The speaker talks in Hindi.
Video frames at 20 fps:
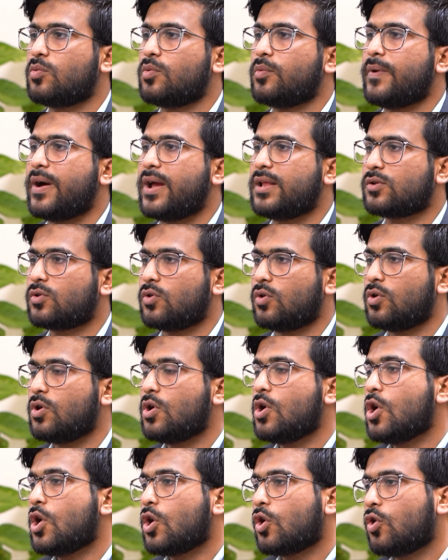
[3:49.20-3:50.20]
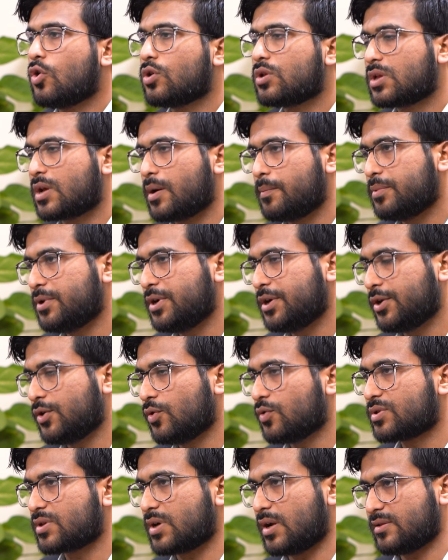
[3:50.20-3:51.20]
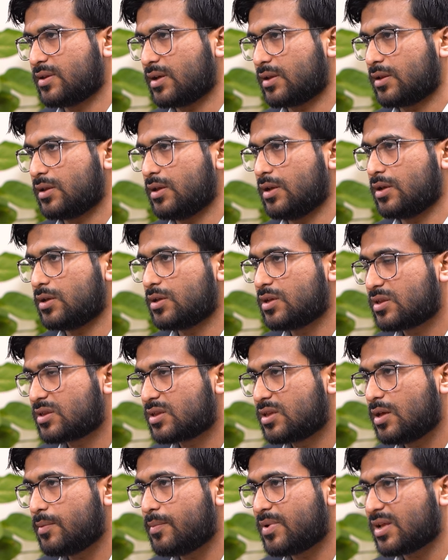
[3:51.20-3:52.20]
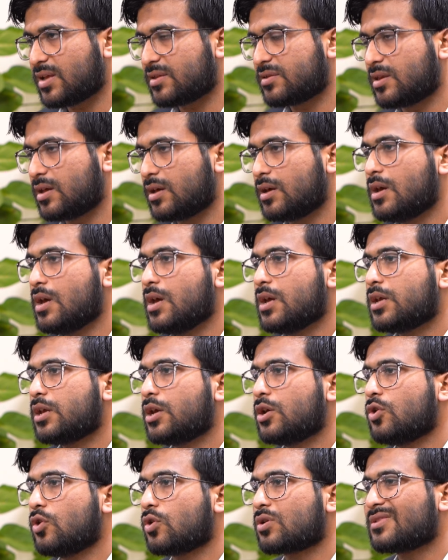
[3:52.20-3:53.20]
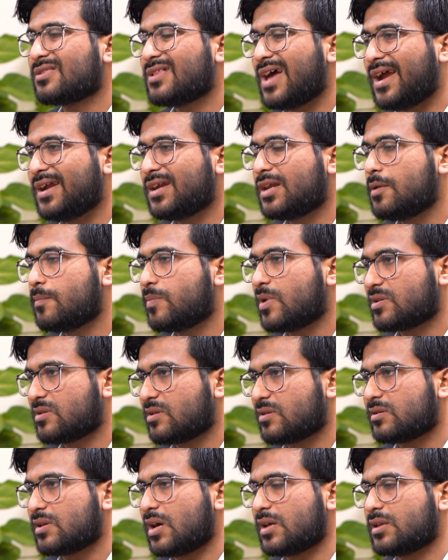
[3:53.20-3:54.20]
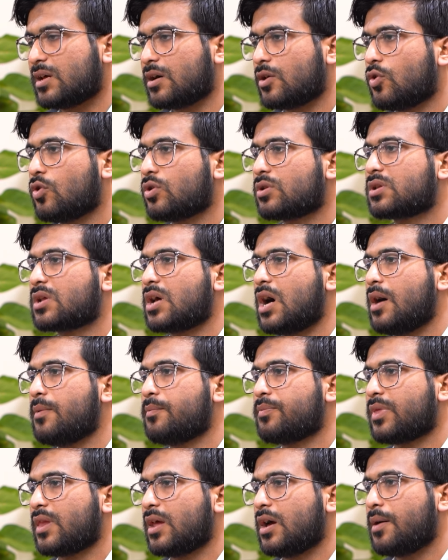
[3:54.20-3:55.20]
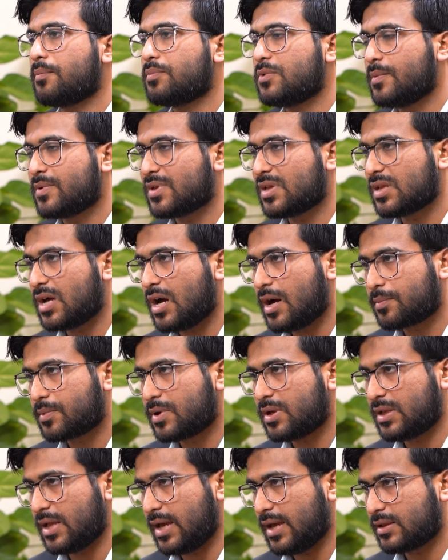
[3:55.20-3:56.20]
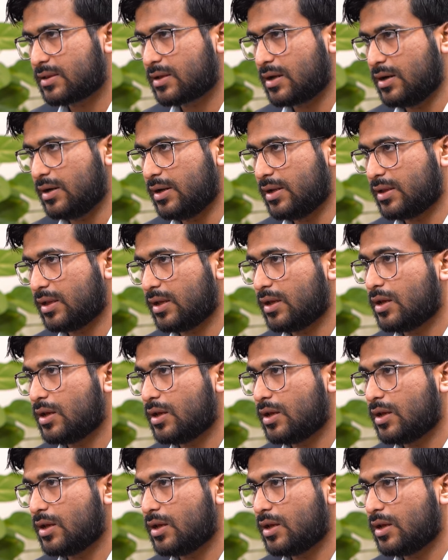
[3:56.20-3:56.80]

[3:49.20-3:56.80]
मोबाइल को खुद कम्प्लीट यूज़ कर सकते हैं जिसकी मदद से ये लोग नाइन्टी परसेंट ज़्यादा खुद काम अपनी मदद आपके तहत कर लेते